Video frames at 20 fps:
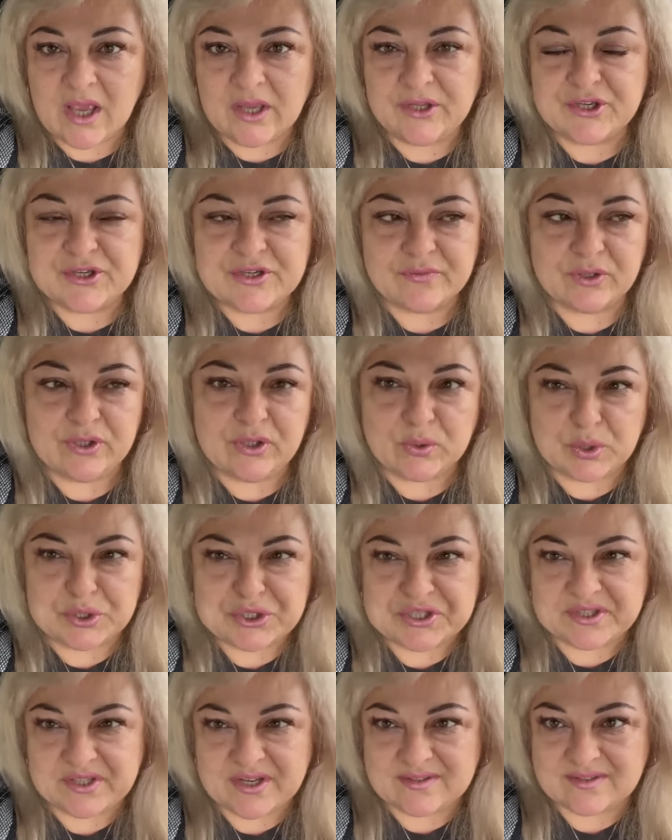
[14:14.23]
ничего не
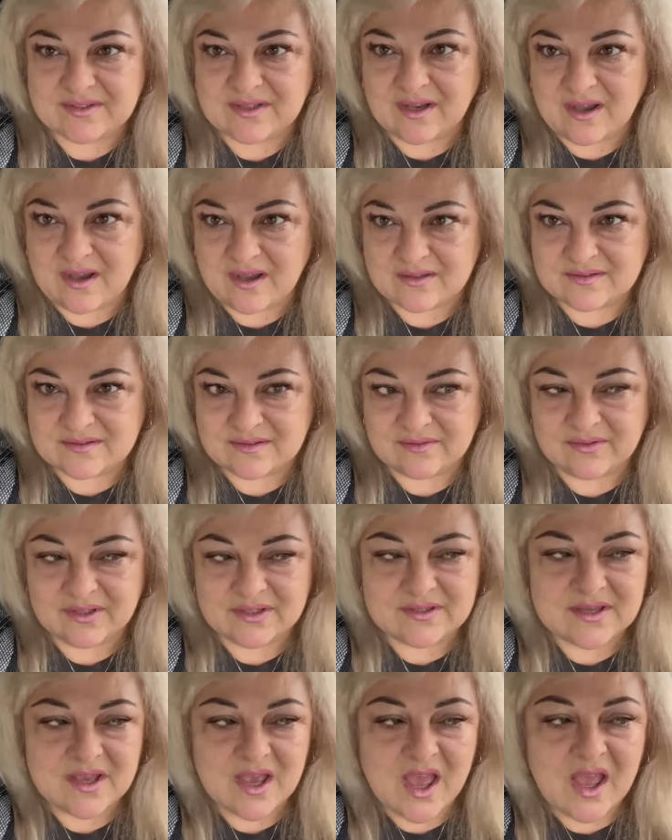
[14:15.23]
хочет
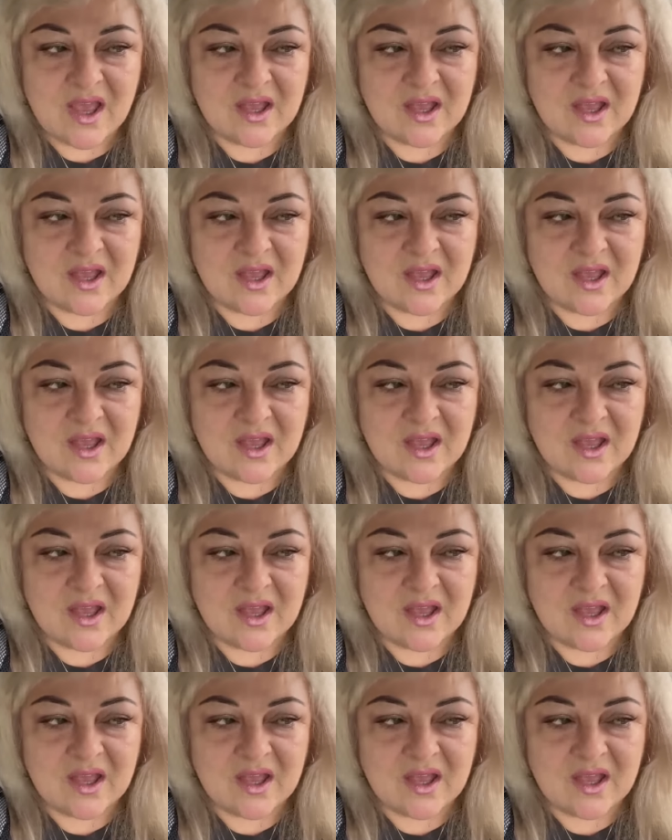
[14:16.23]
рассказывать,